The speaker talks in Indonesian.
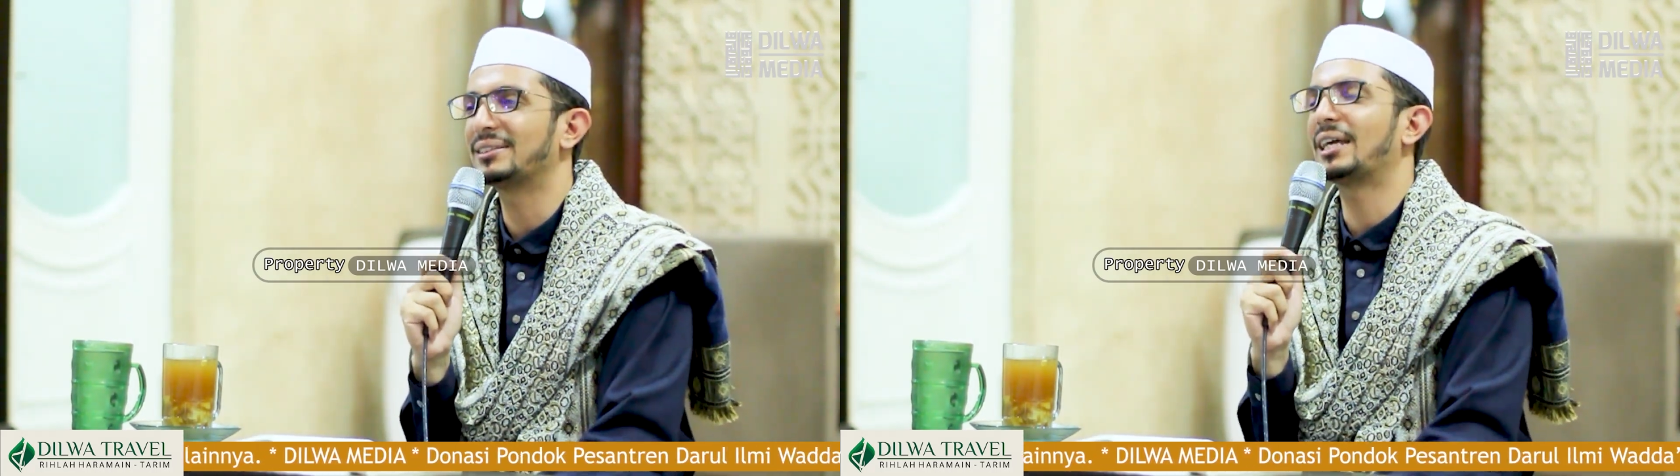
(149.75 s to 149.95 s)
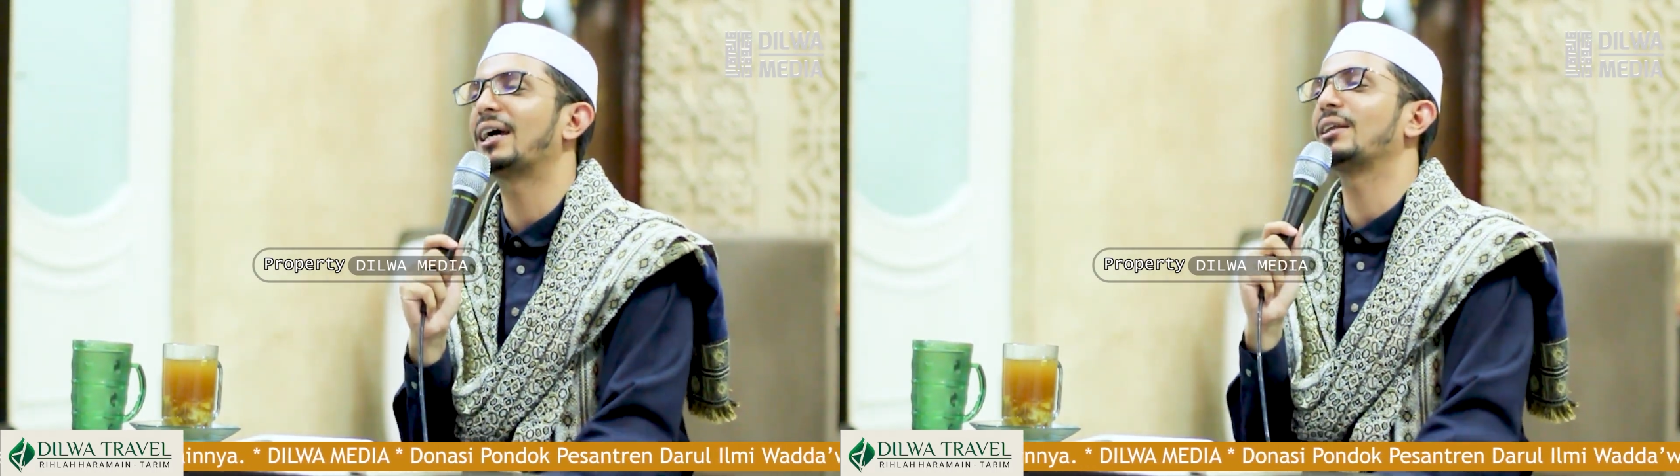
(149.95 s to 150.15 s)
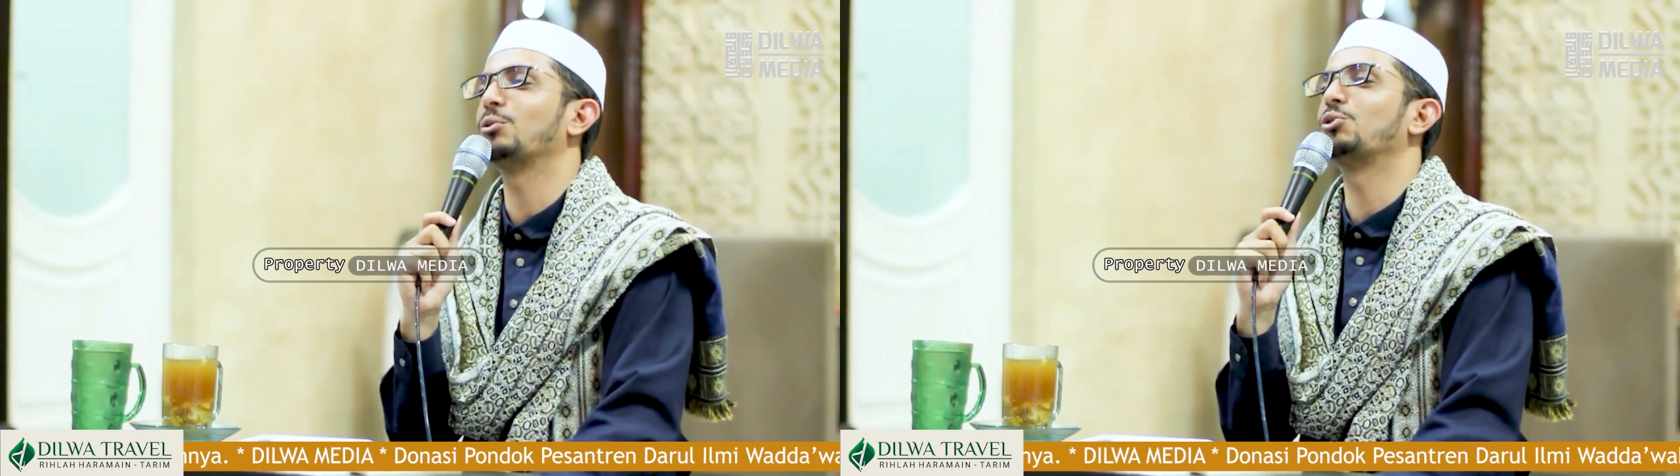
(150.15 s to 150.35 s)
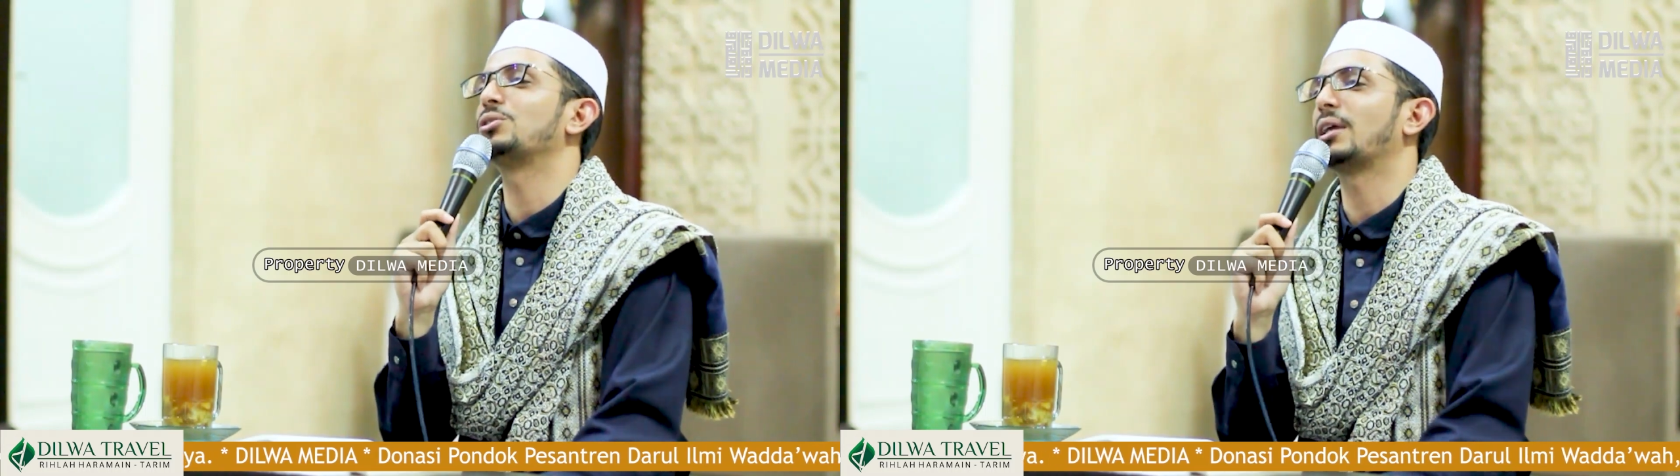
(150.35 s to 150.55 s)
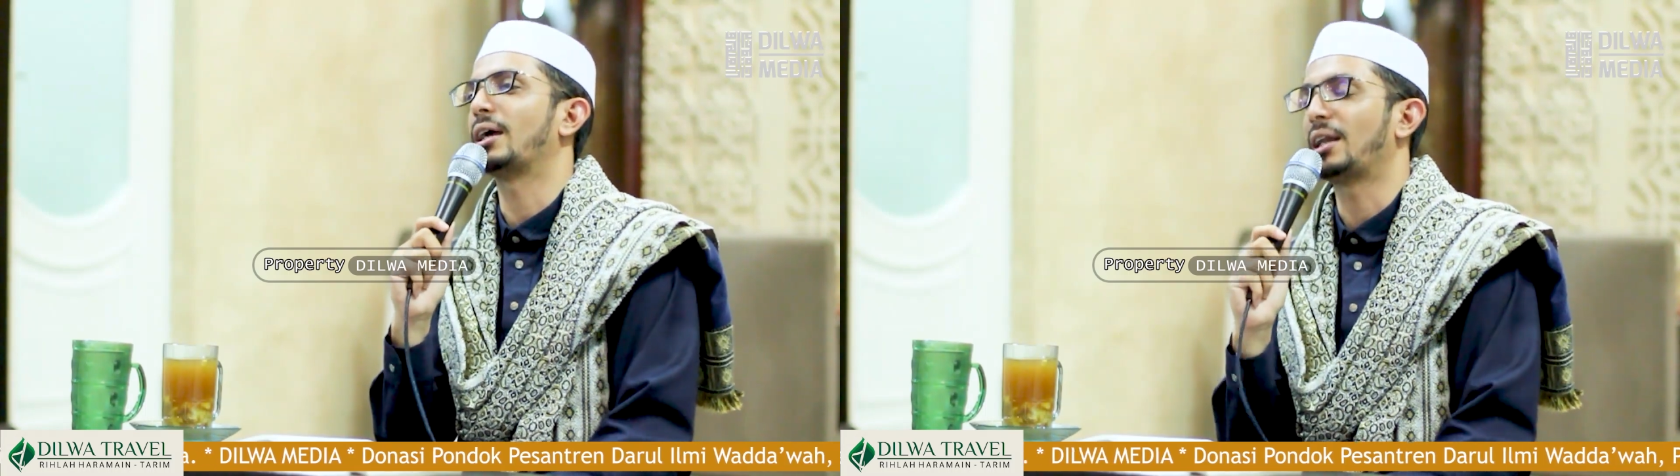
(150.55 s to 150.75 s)
Cari
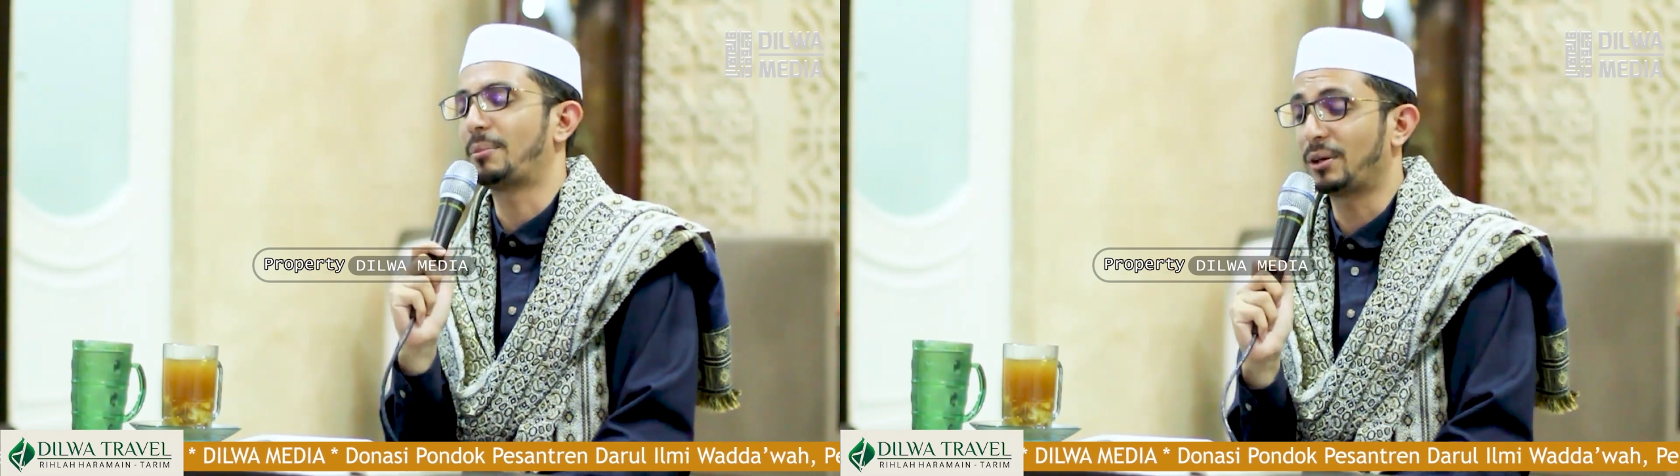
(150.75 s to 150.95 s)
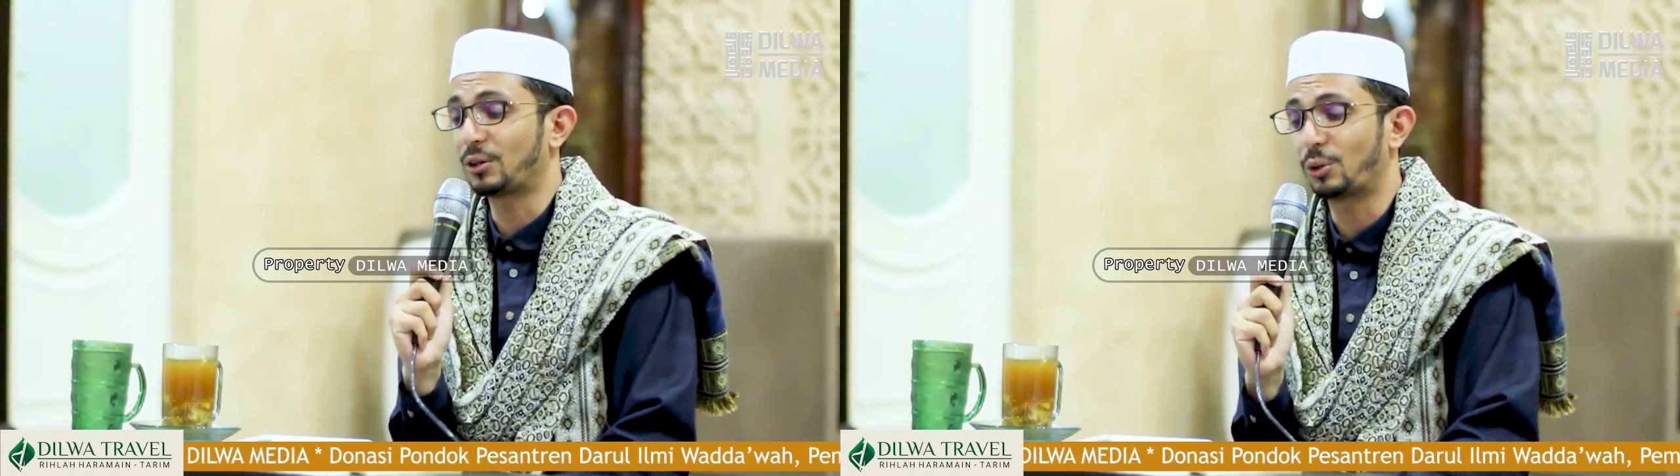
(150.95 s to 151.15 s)
ustadz, apalagi